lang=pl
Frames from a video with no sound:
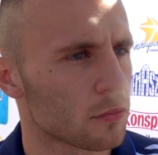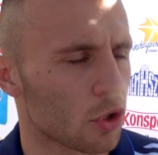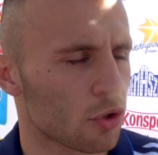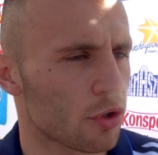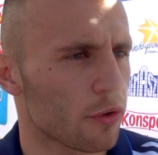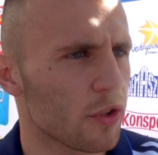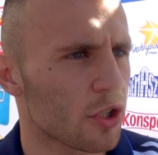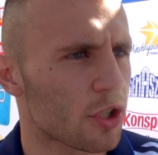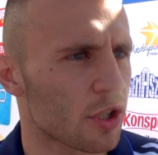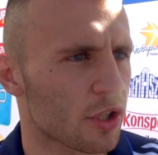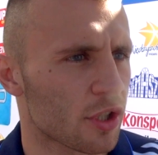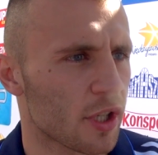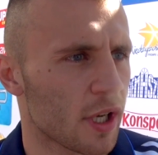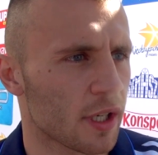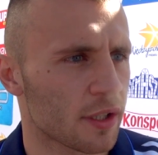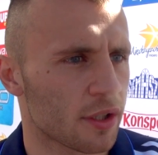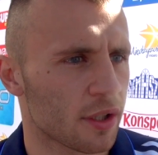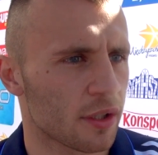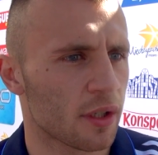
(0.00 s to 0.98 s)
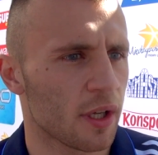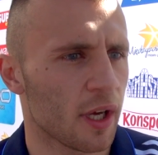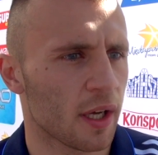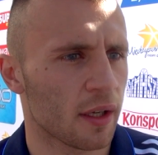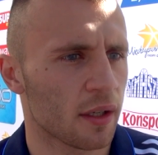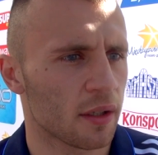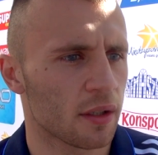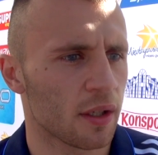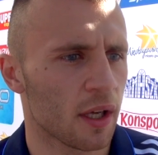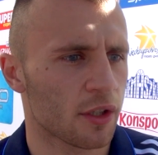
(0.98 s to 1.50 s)
Oczywiście, że da się.
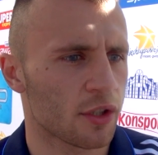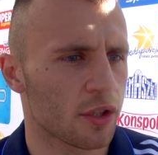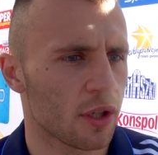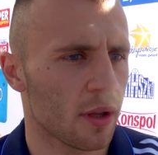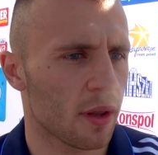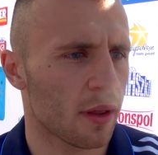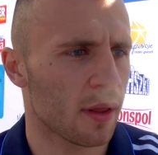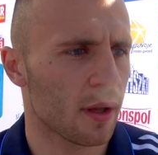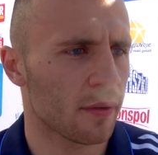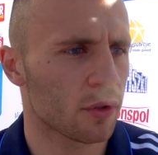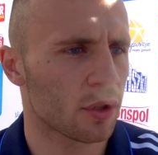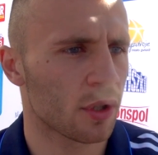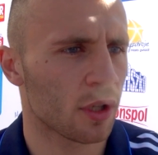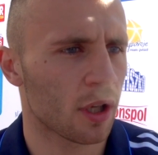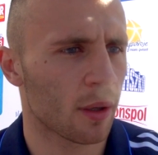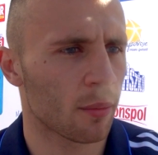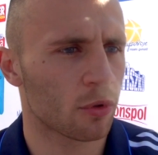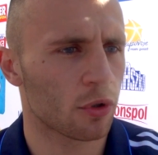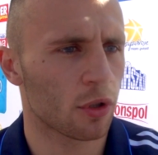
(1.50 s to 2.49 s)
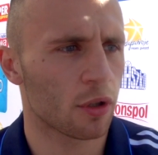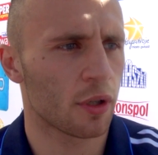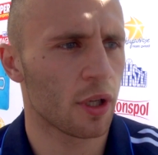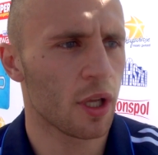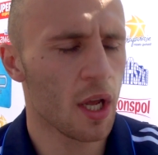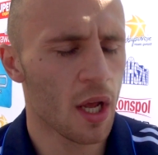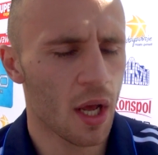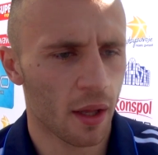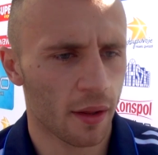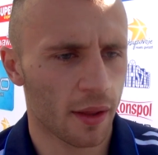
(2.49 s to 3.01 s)
Jak, jak się jest zawodnikiem, który
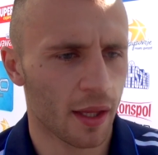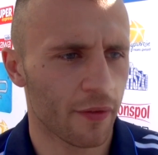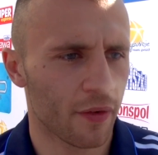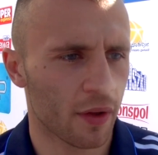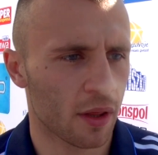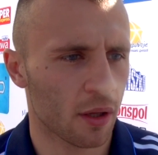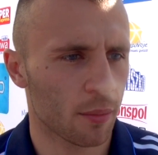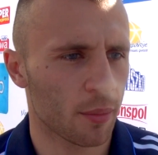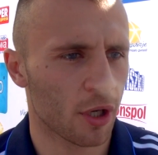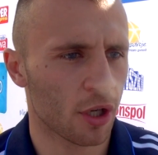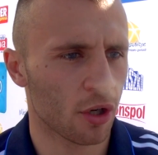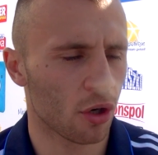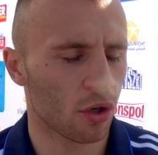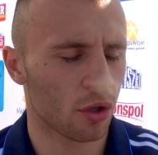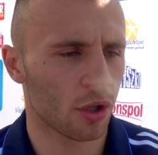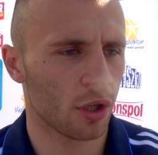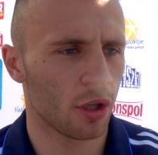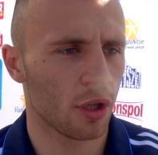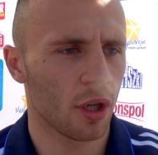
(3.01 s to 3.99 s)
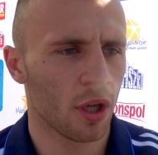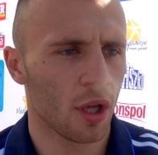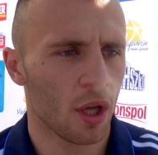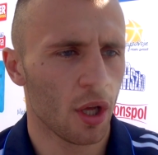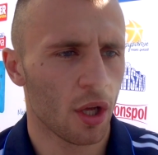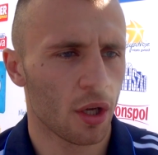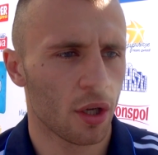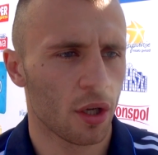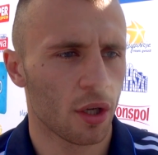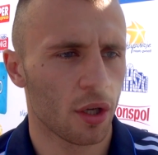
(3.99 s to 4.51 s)
stawia sobie kroki yy,